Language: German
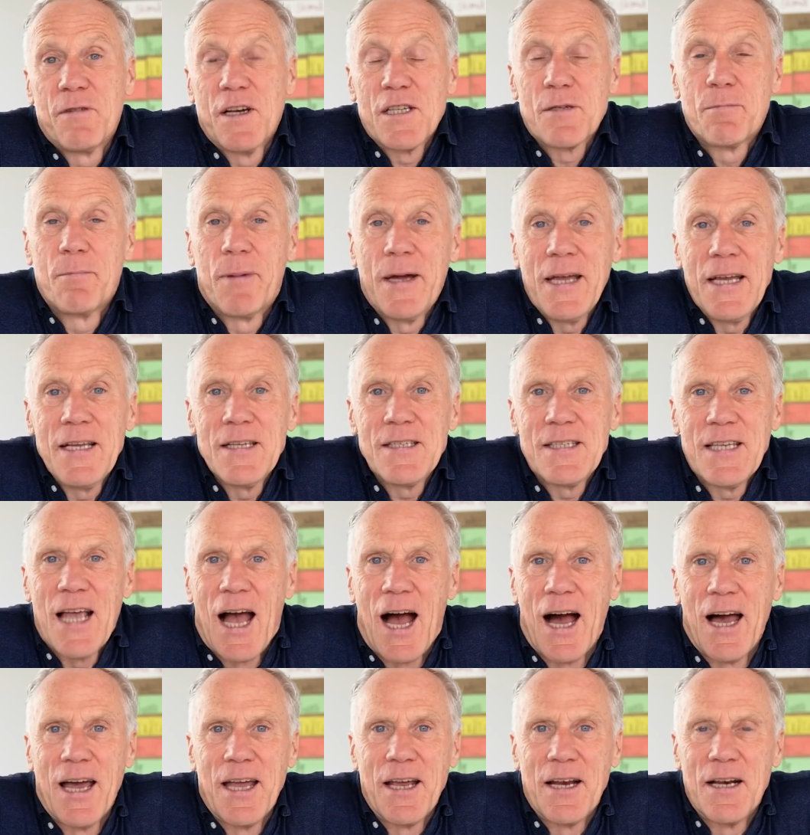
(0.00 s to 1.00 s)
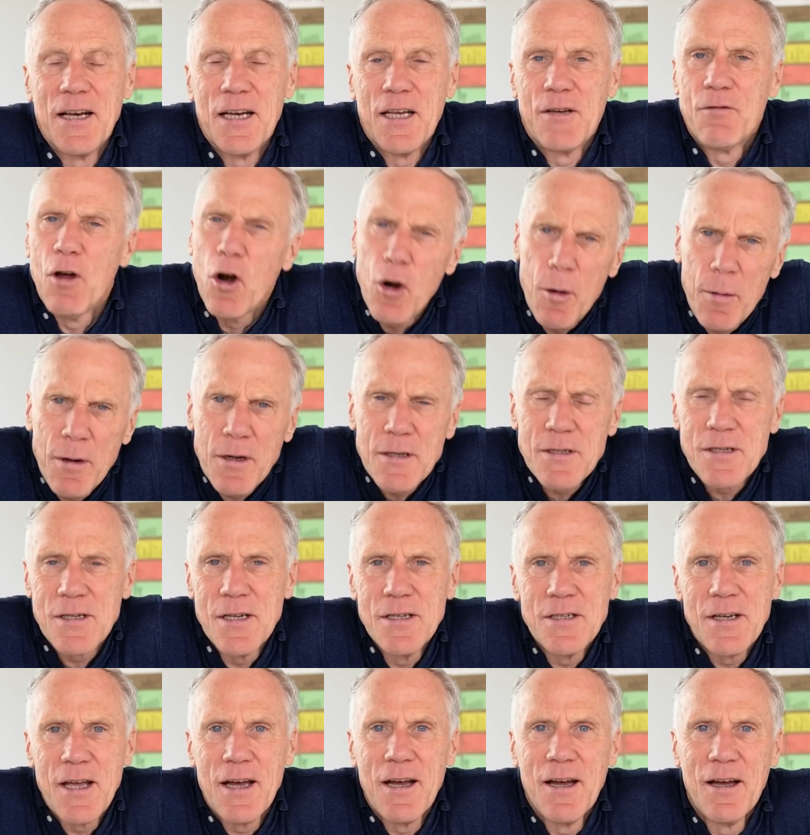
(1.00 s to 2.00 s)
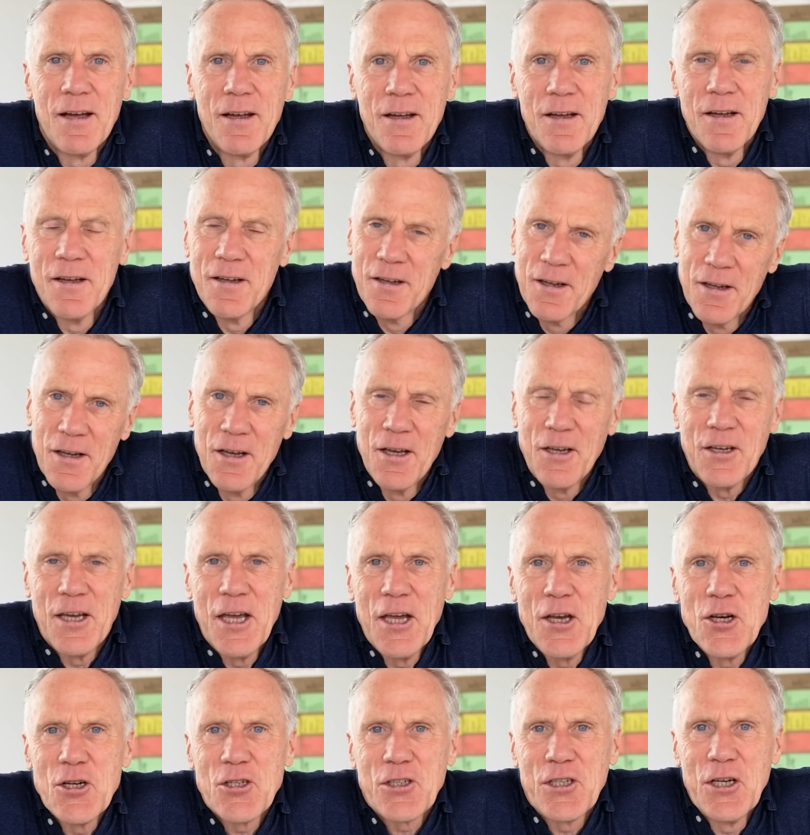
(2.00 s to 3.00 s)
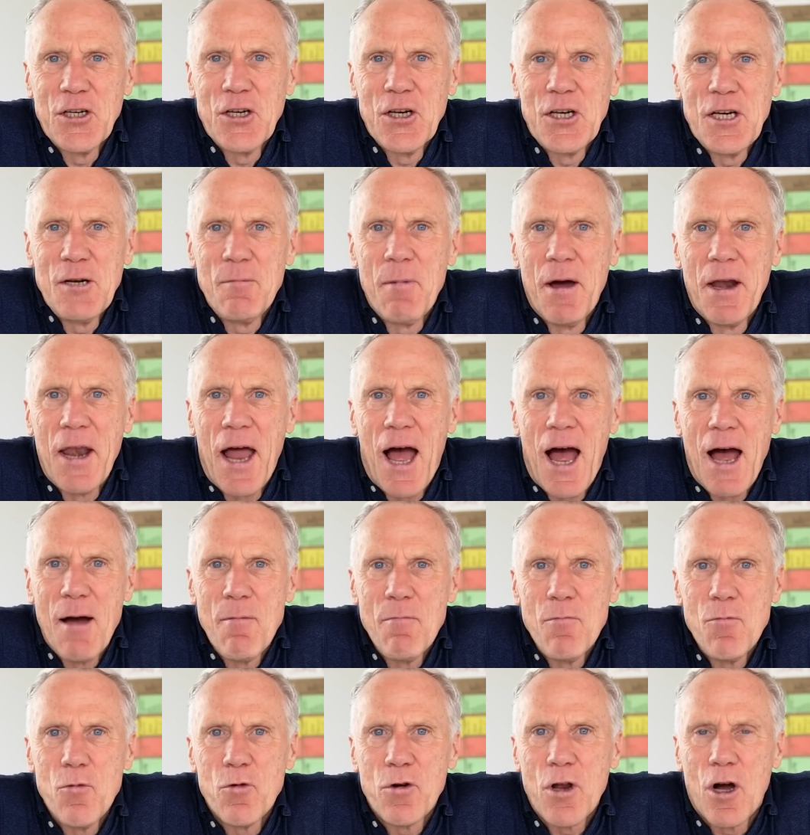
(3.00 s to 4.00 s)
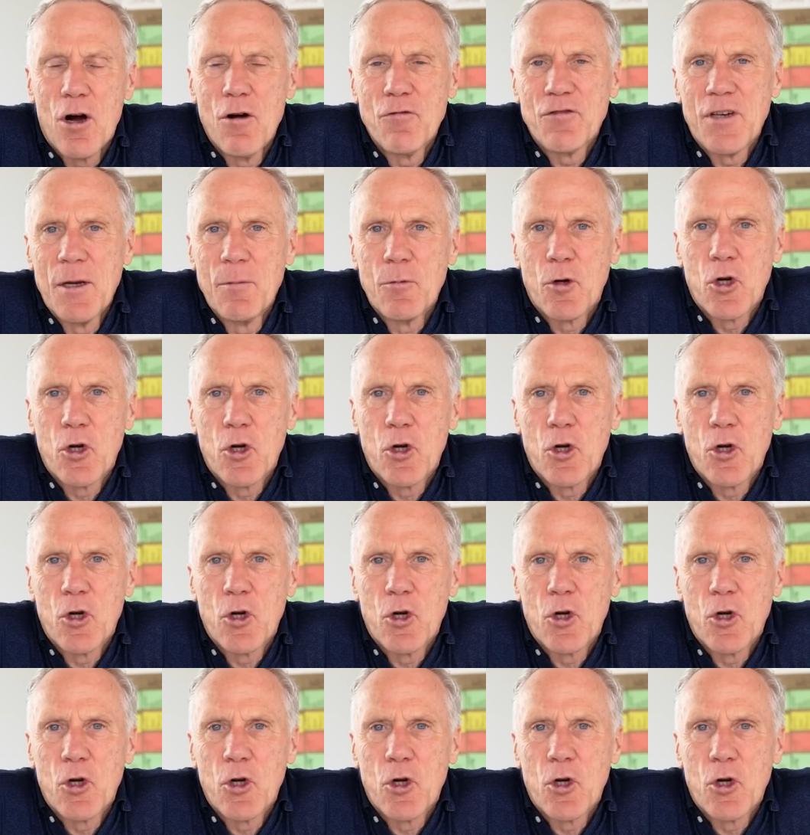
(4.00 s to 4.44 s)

was bringen sie eigentlich? Variables sind ja Gegenstände, die man am oder auf dem